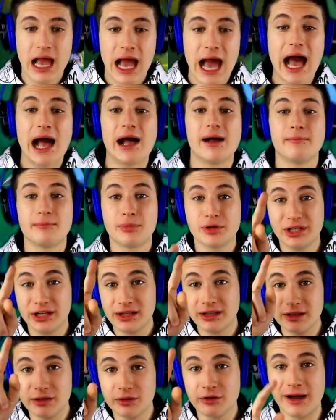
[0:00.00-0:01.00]
Ah,
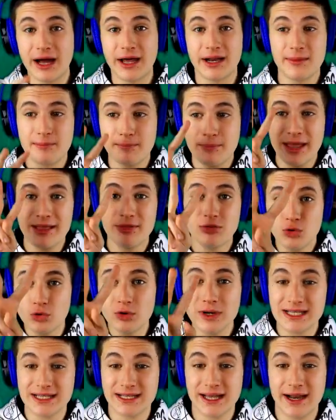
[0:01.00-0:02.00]
potrete trovare ben
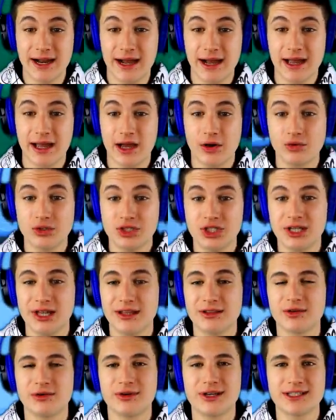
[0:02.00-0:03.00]
due scaracca
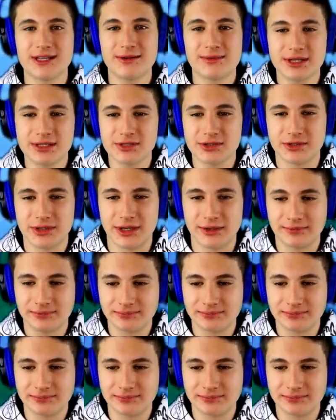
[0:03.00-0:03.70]
uccidendo questa persona.